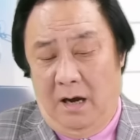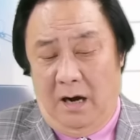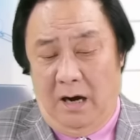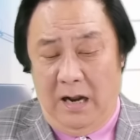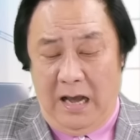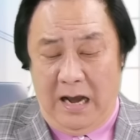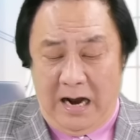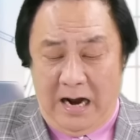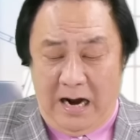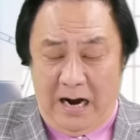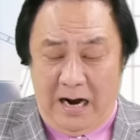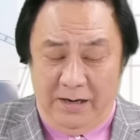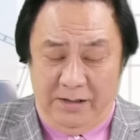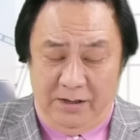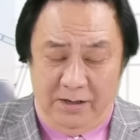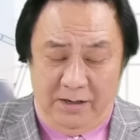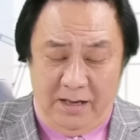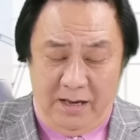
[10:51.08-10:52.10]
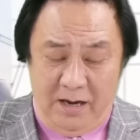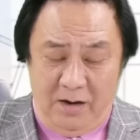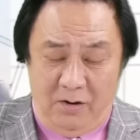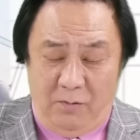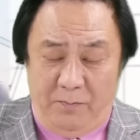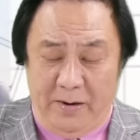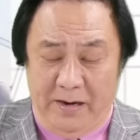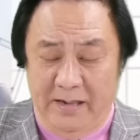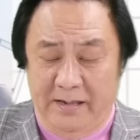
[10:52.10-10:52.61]
好了，今天
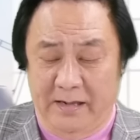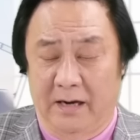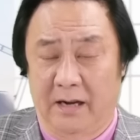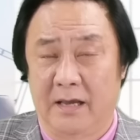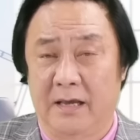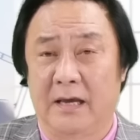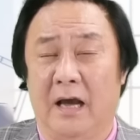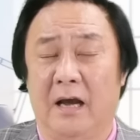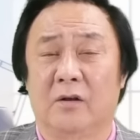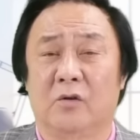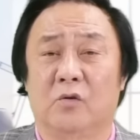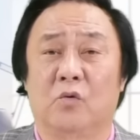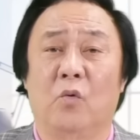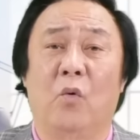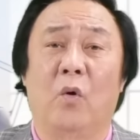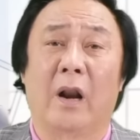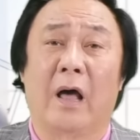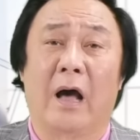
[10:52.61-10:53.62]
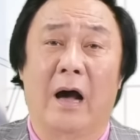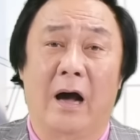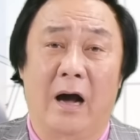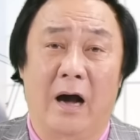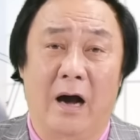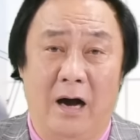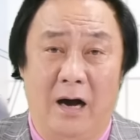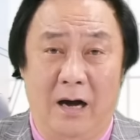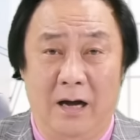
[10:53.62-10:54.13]
我帮你讲的应该很多了
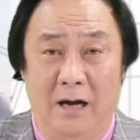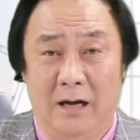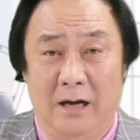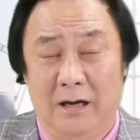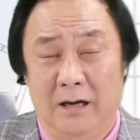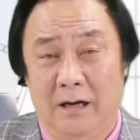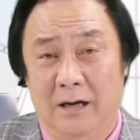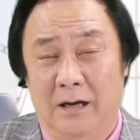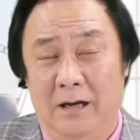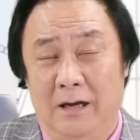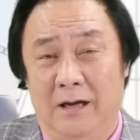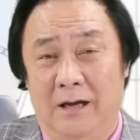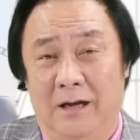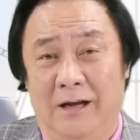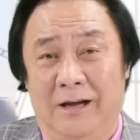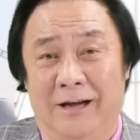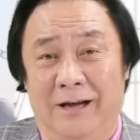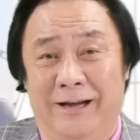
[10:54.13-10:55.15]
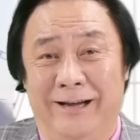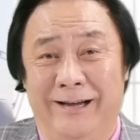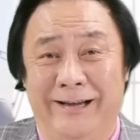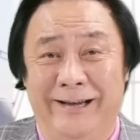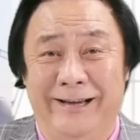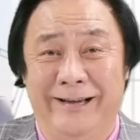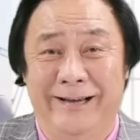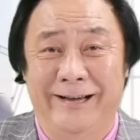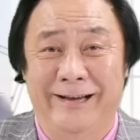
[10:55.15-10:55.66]
哈。
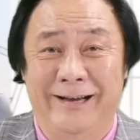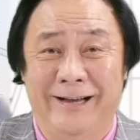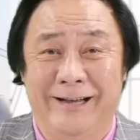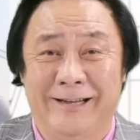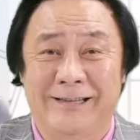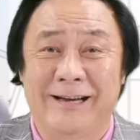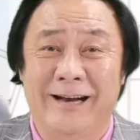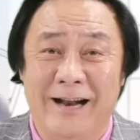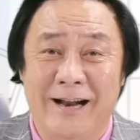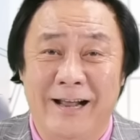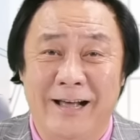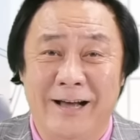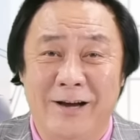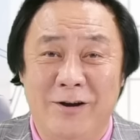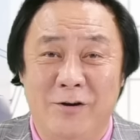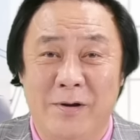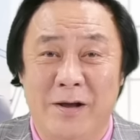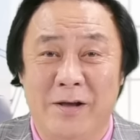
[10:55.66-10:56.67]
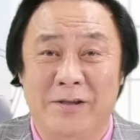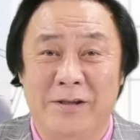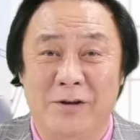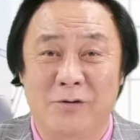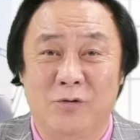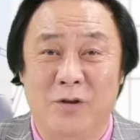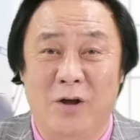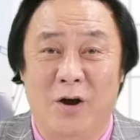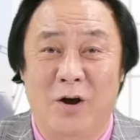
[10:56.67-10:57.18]
呃，再来呢，我们要进
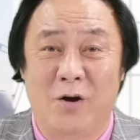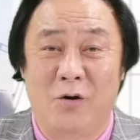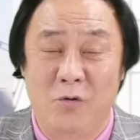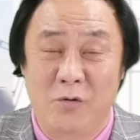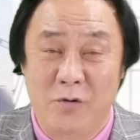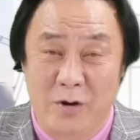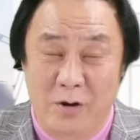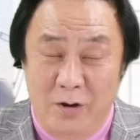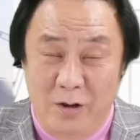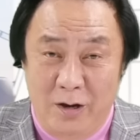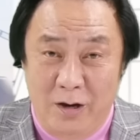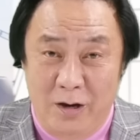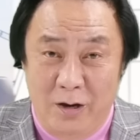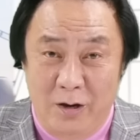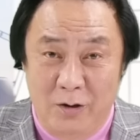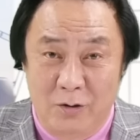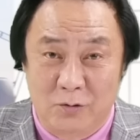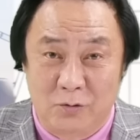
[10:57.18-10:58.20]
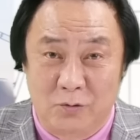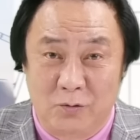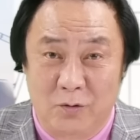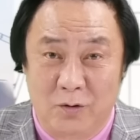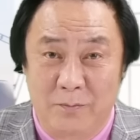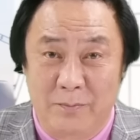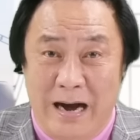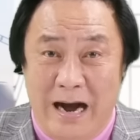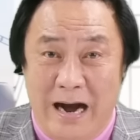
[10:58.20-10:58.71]
入到会员的
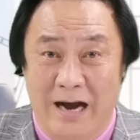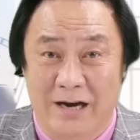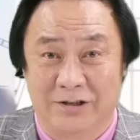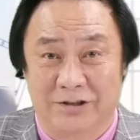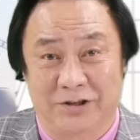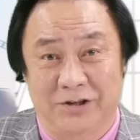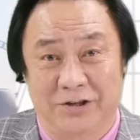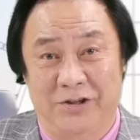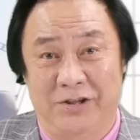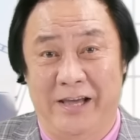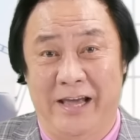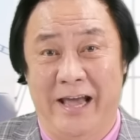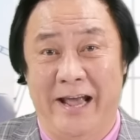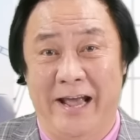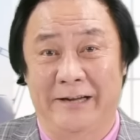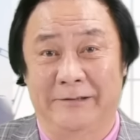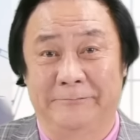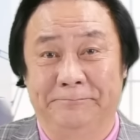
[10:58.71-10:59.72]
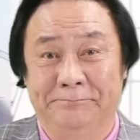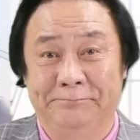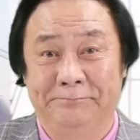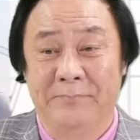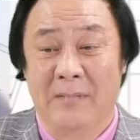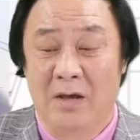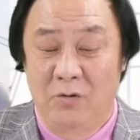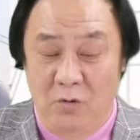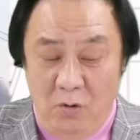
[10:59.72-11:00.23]
锁码时间，
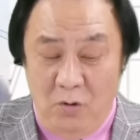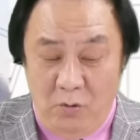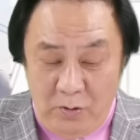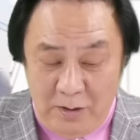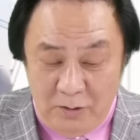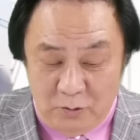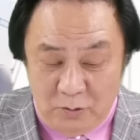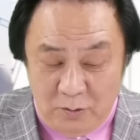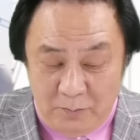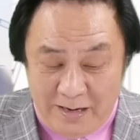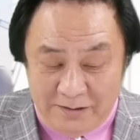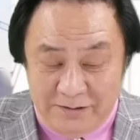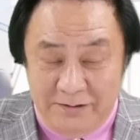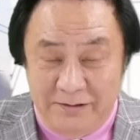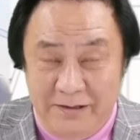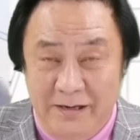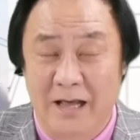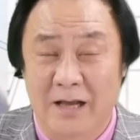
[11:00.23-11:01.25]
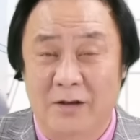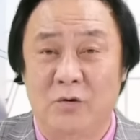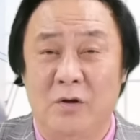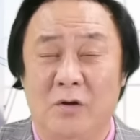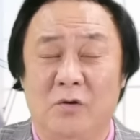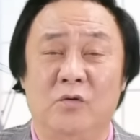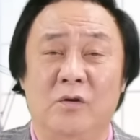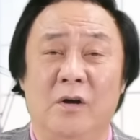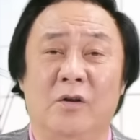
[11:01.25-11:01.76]
因为会员锁码时间呢，
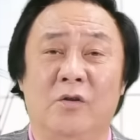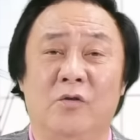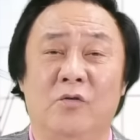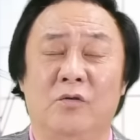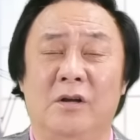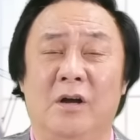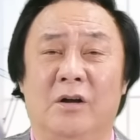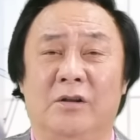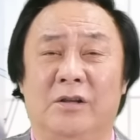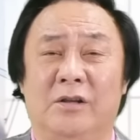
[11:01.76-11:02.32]
最重要的就是